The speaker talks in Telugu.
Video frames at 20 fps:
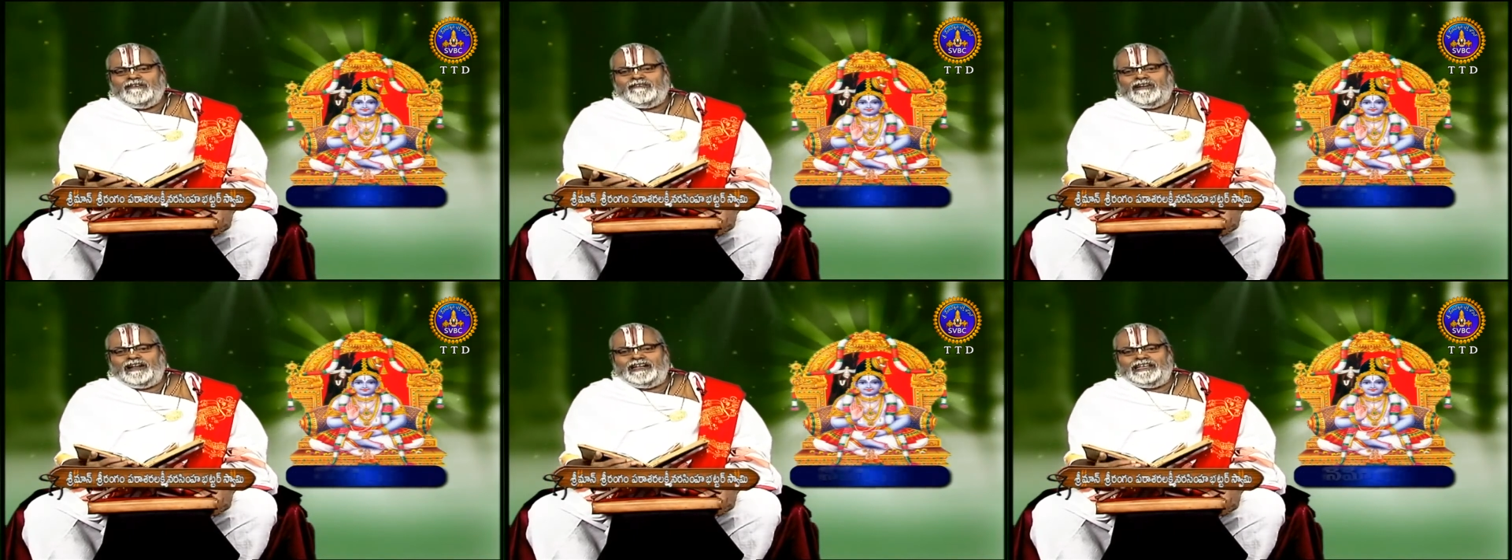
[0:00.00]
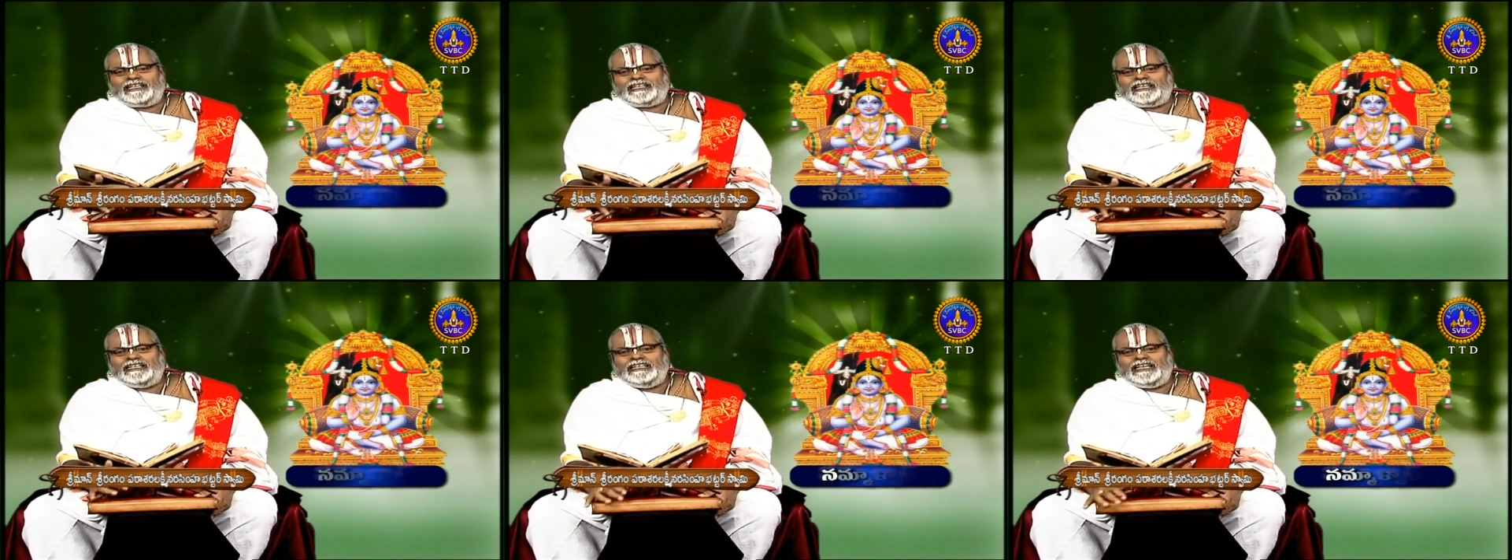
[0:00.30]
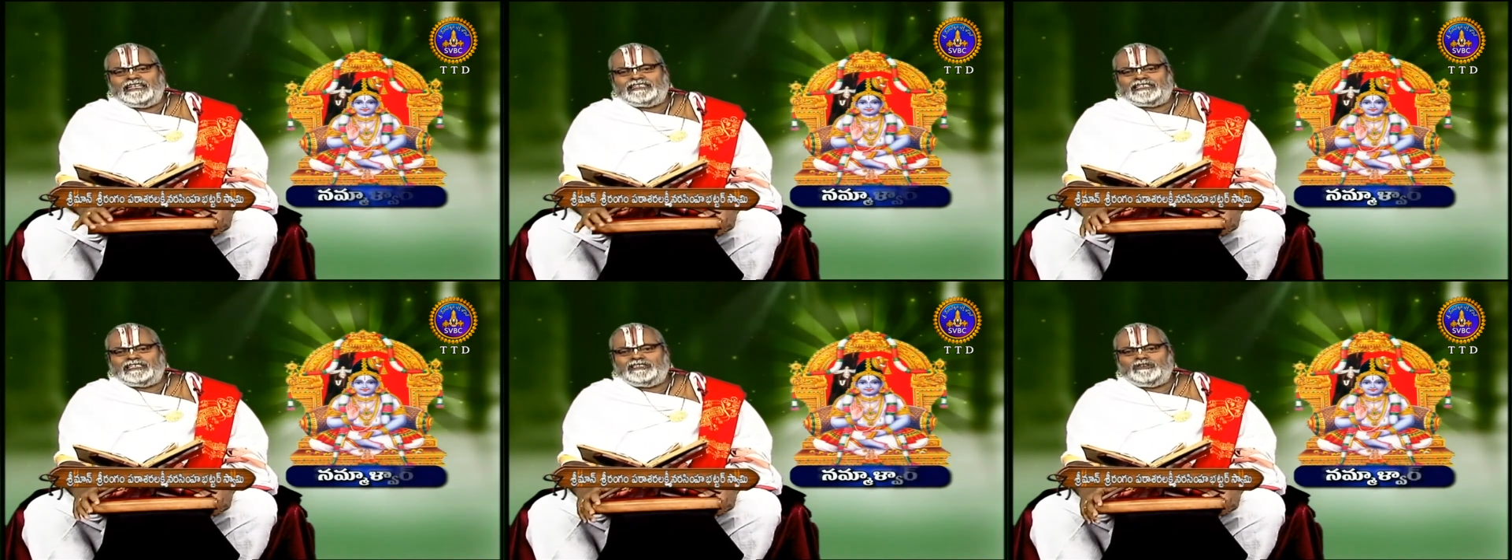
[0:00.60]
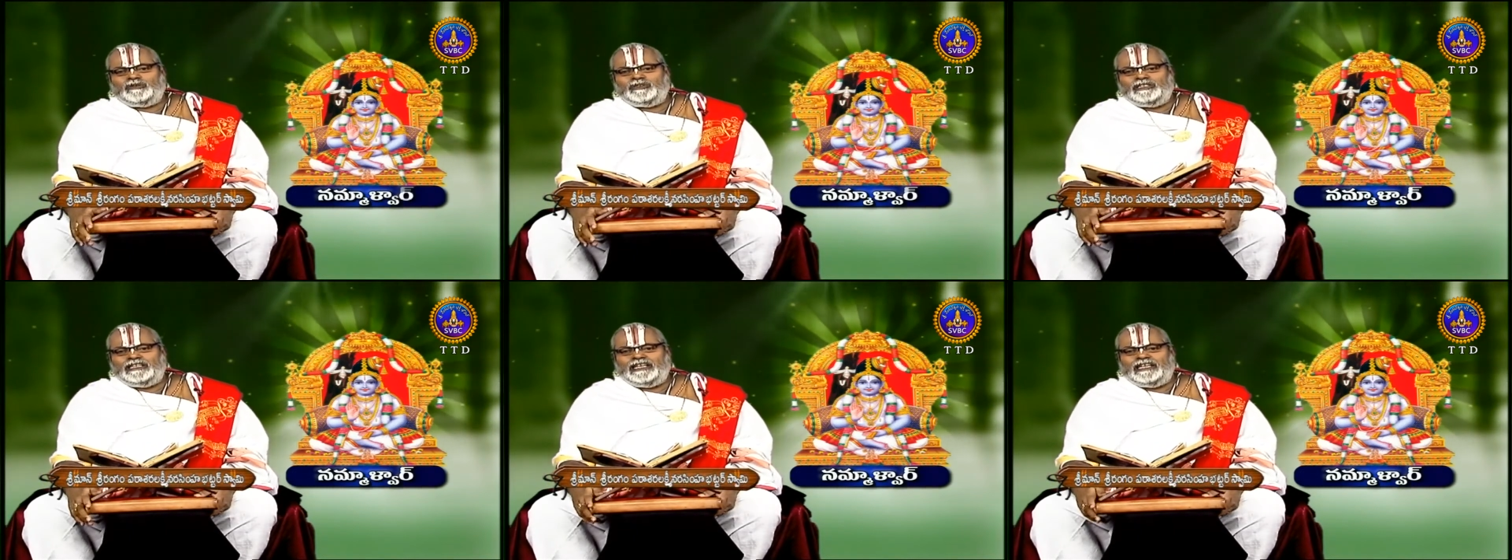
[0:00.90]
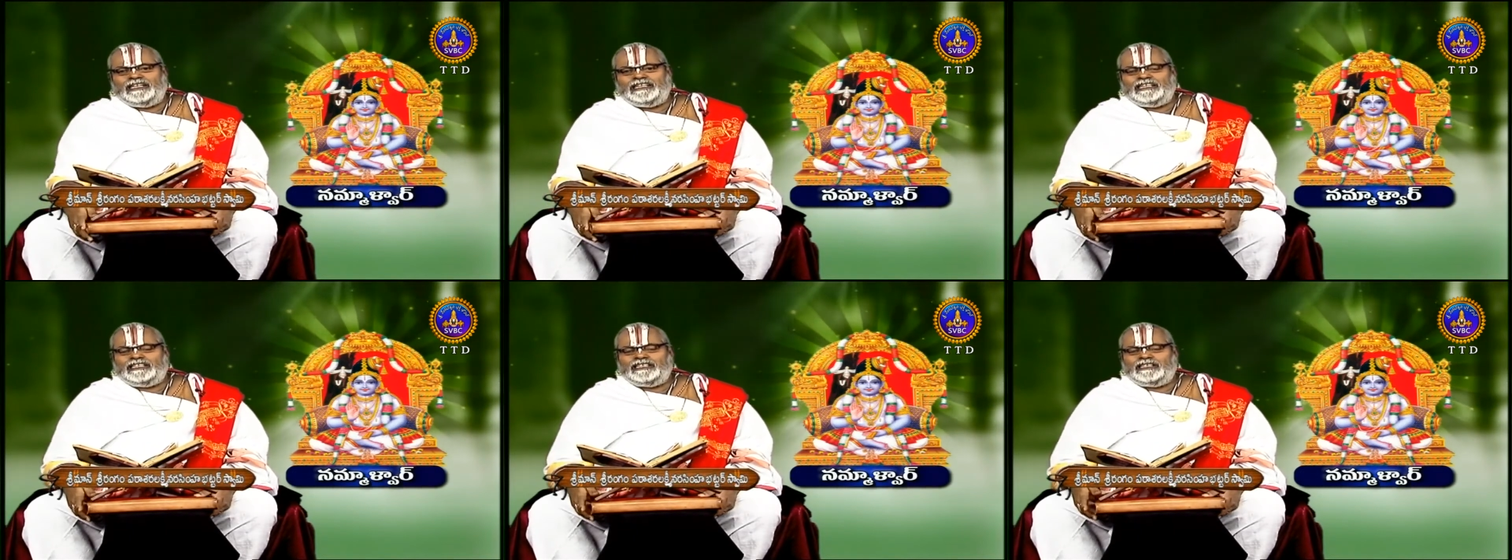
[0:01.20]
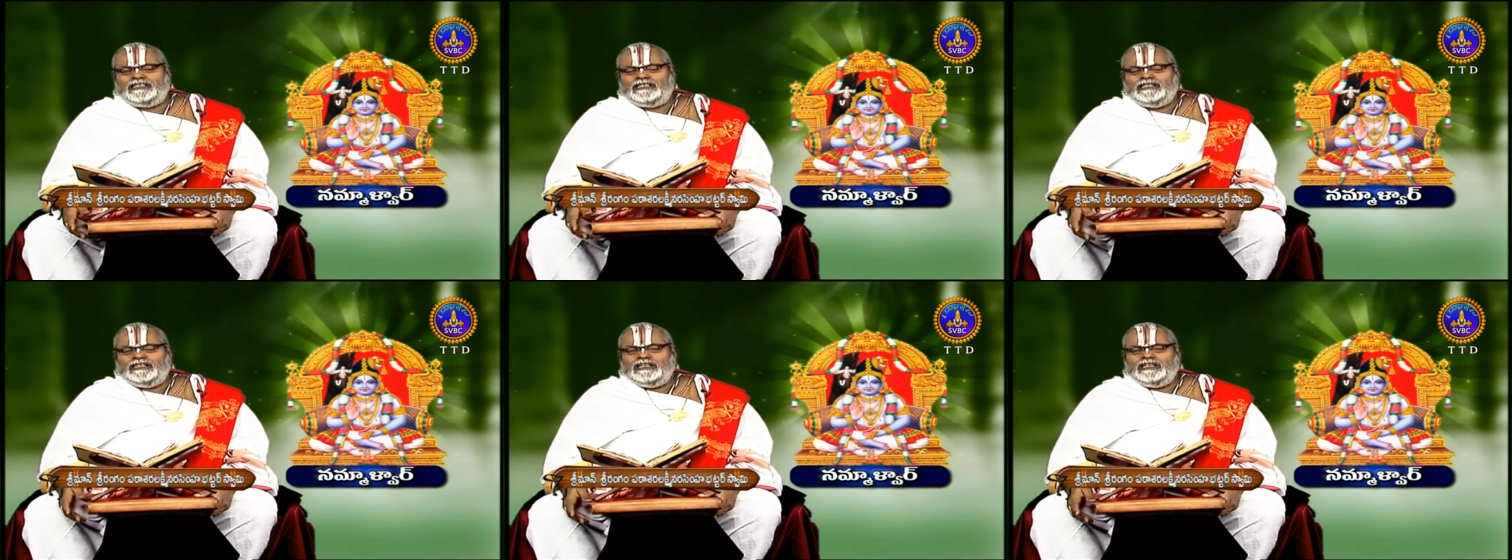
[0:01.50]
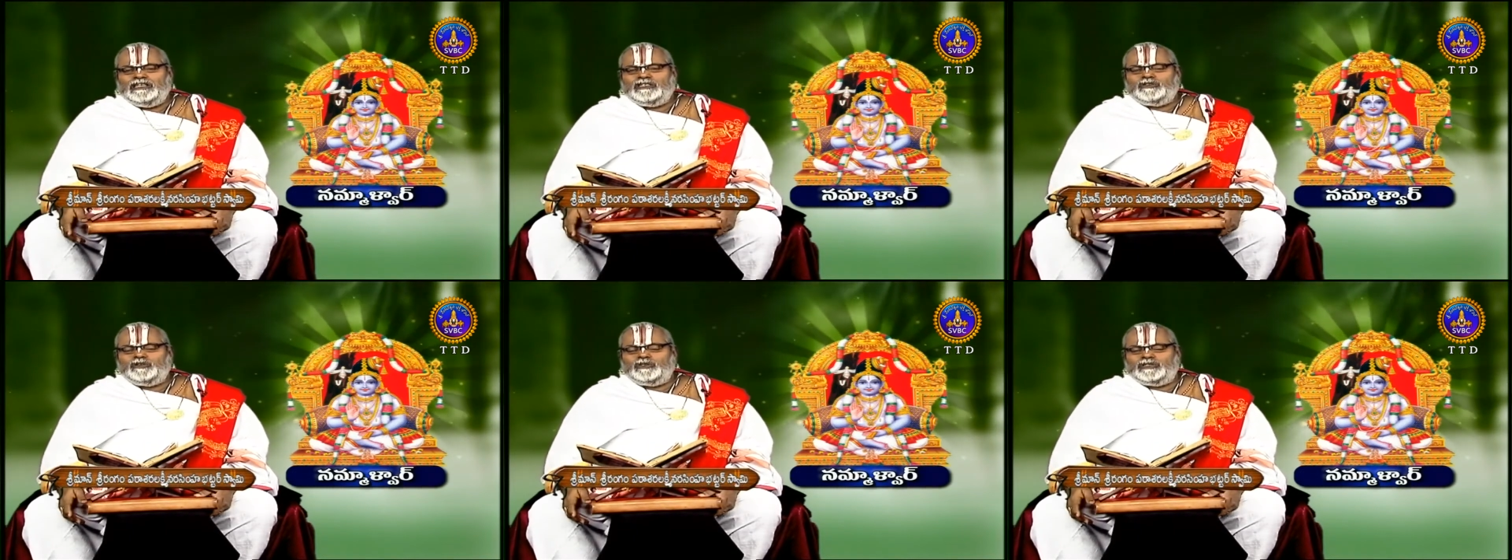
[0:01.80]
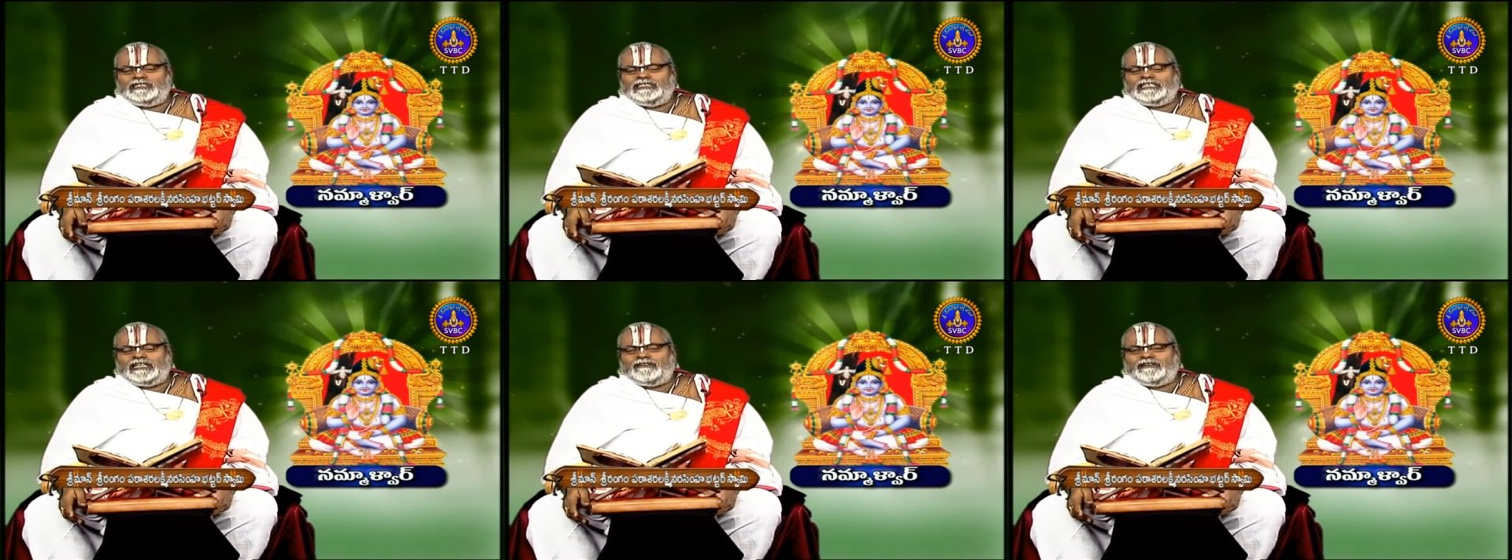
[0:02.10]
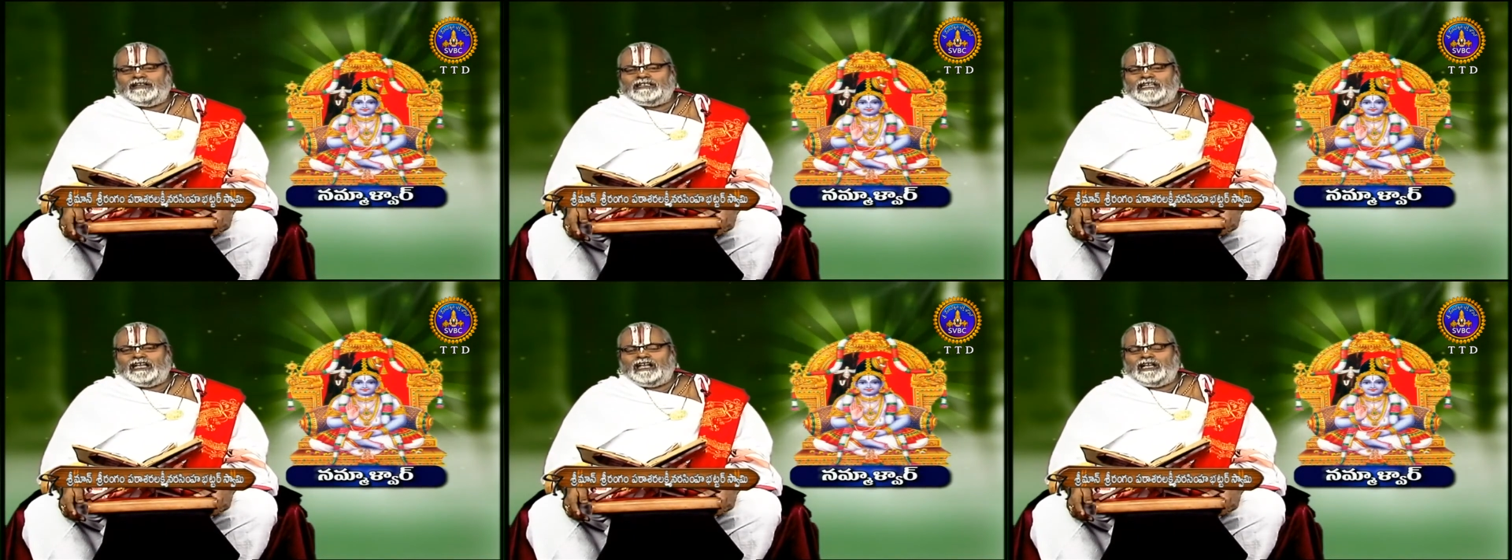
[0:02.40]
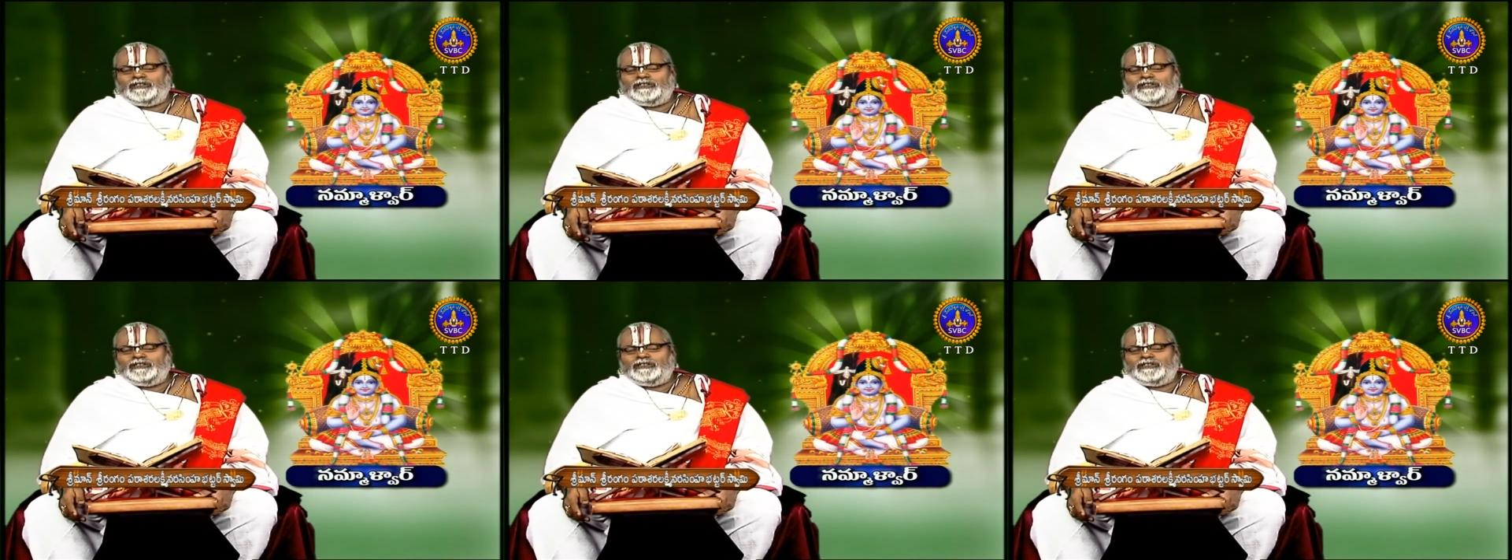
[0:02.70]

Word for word: వాడికి నేత్ర సౌందర్యాన్ని చూసిన తర్వాత